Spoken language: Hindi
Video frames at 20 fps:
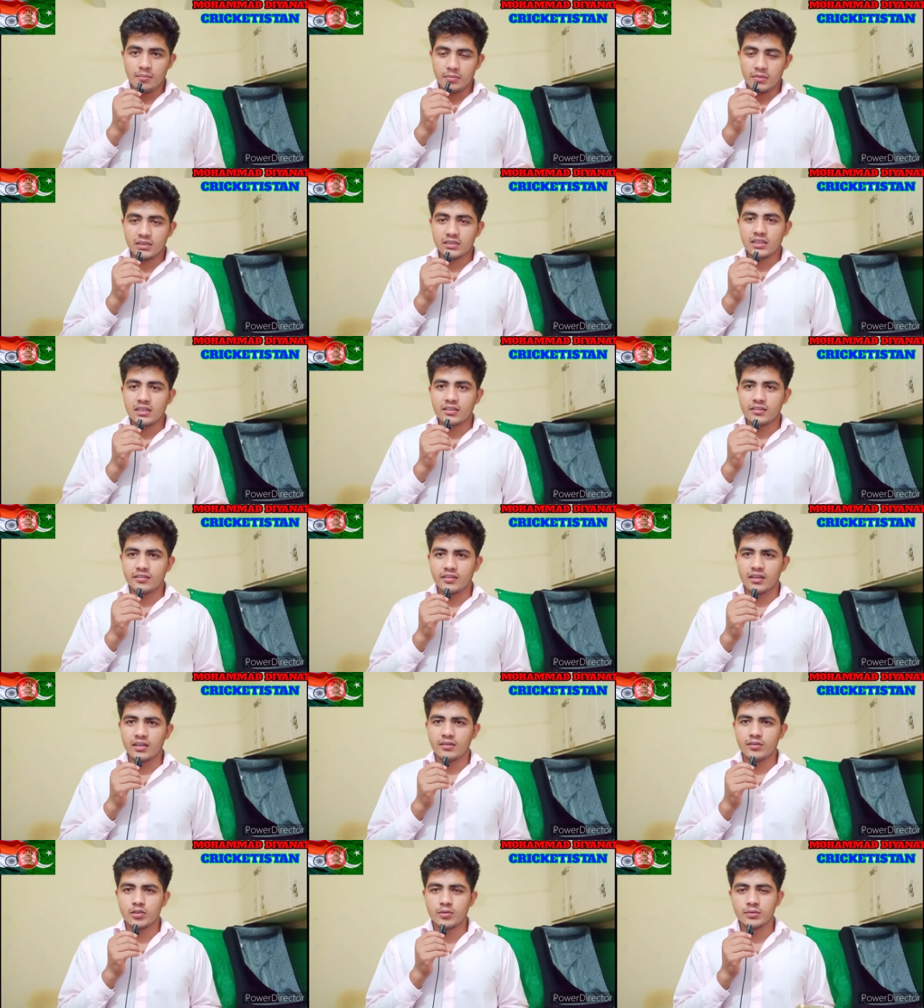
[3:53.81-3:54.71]
मिलते हैं किसी
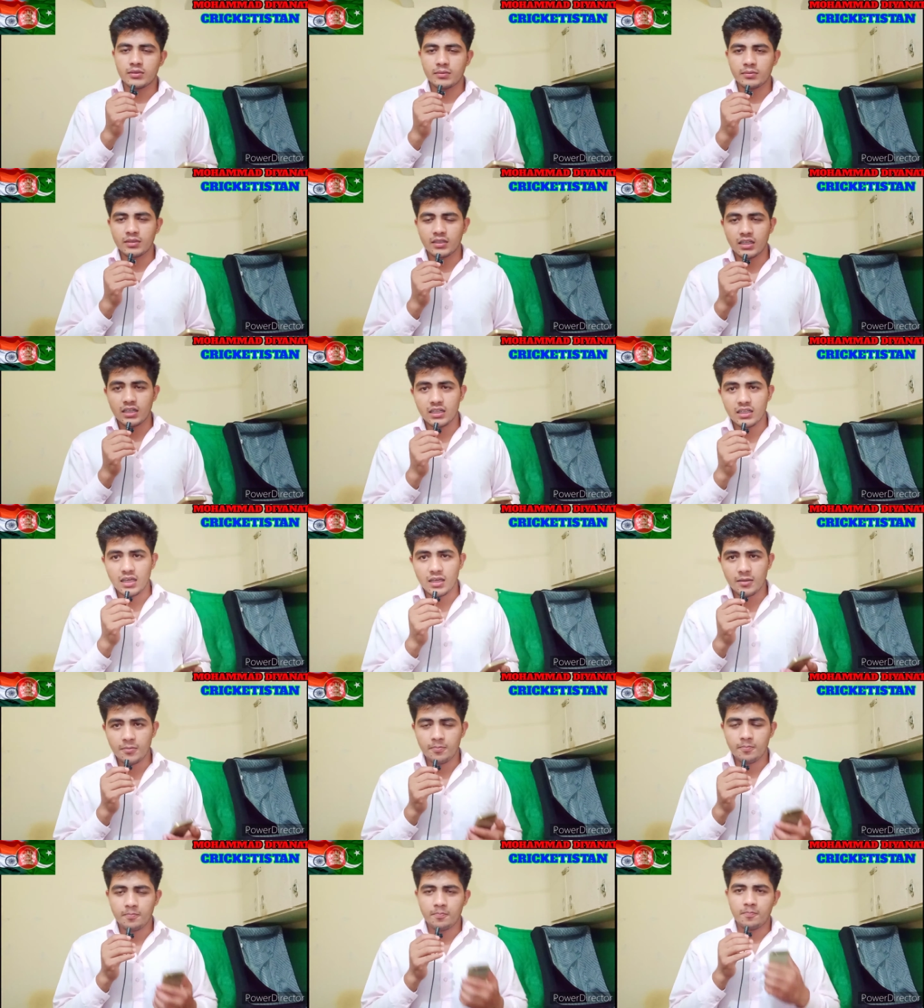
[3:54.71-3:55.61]
अगली वीडियो में तब तक के
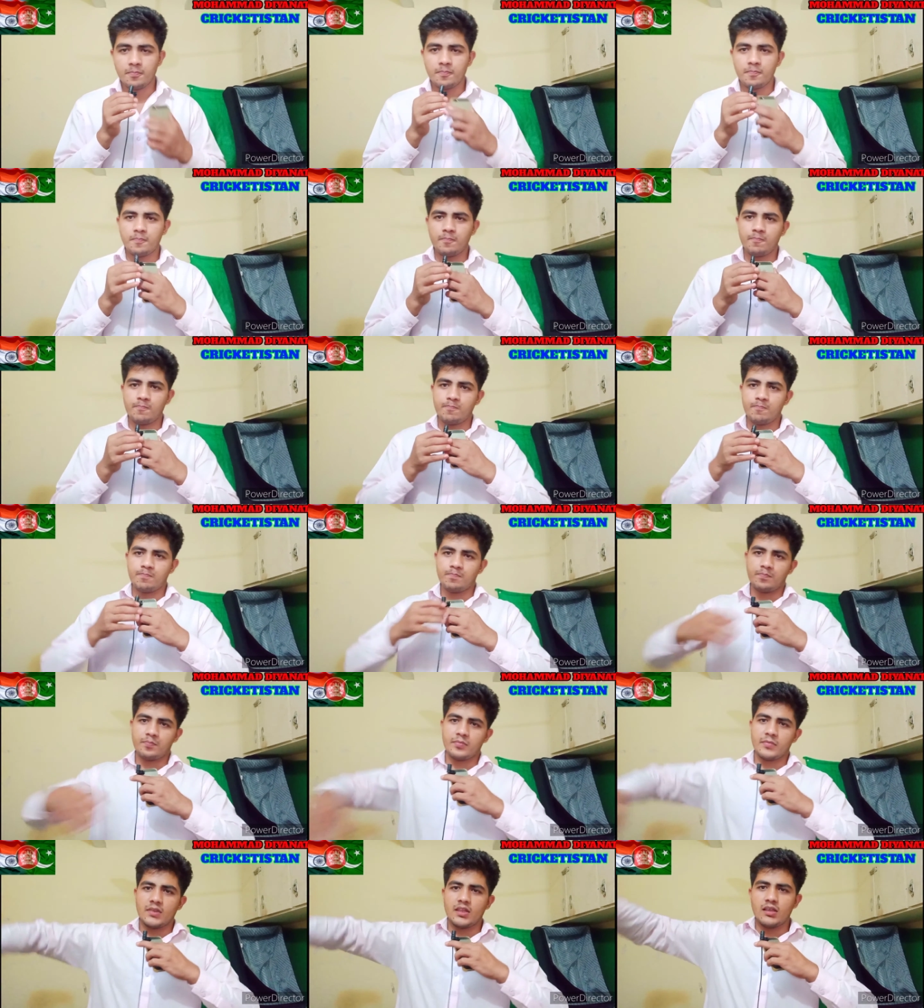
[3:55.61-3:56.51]
लिए
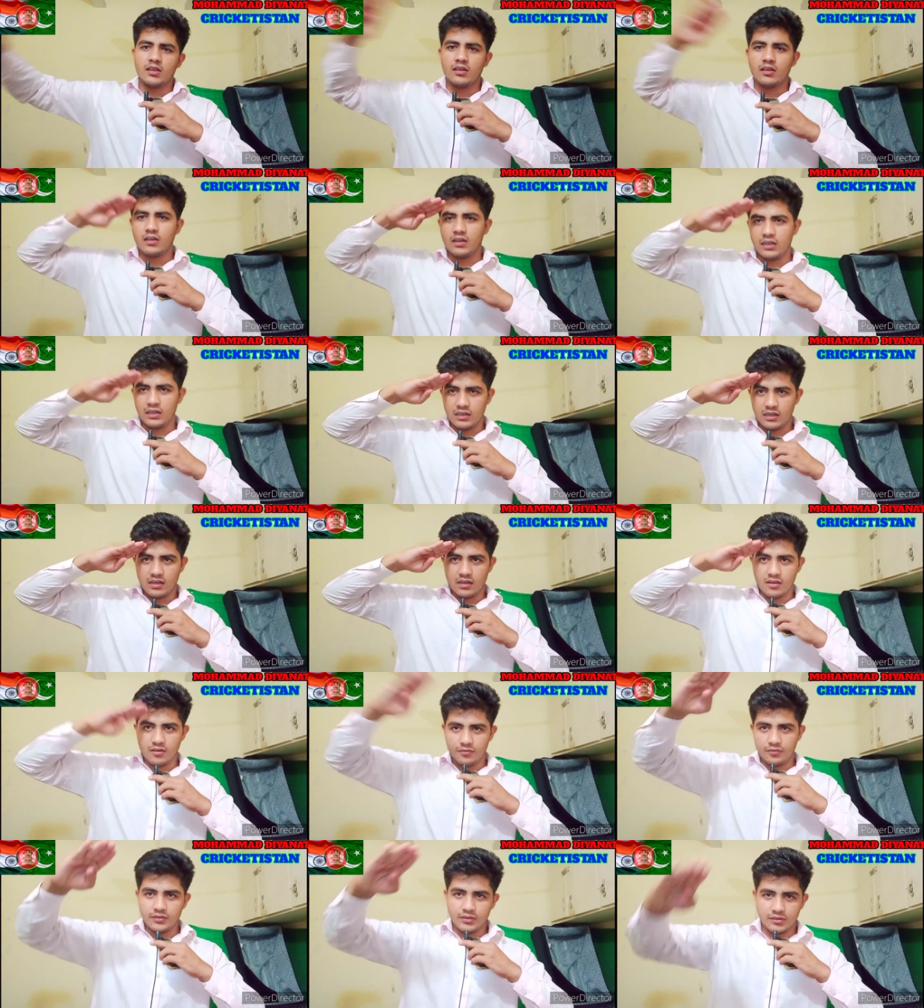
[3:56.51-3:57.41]
अल्लाह
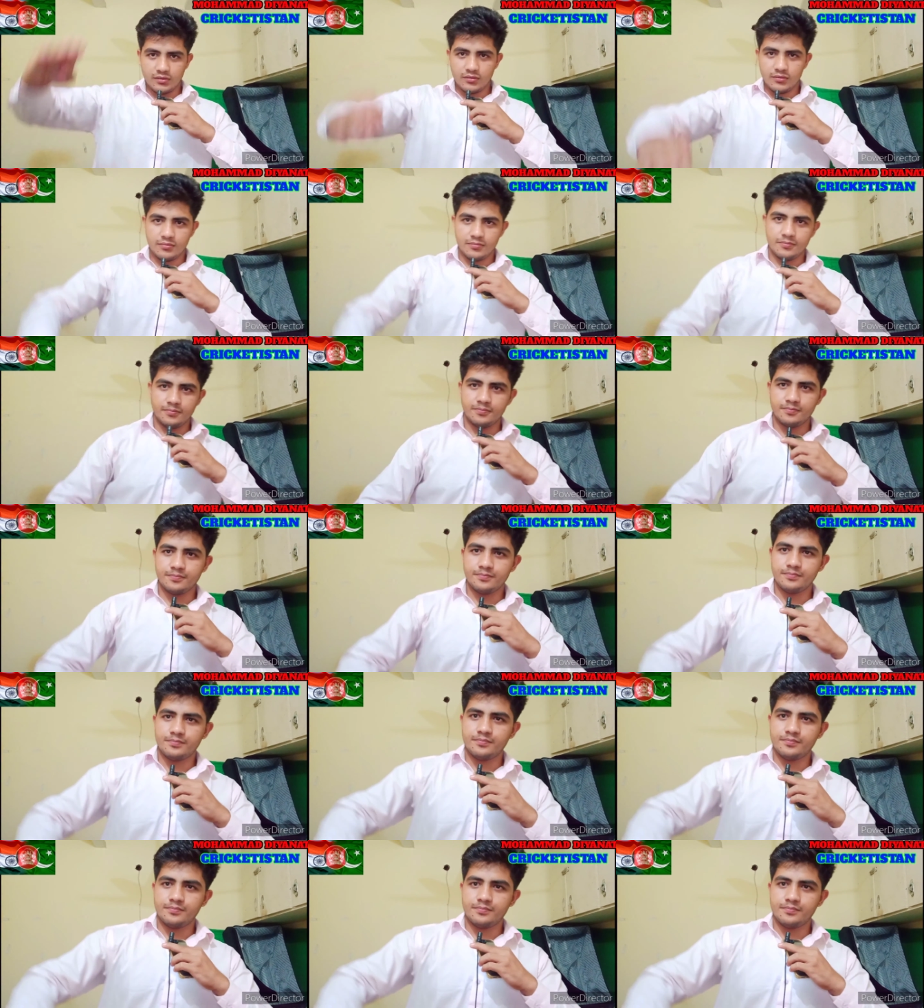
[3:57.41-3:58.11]
हाफिज़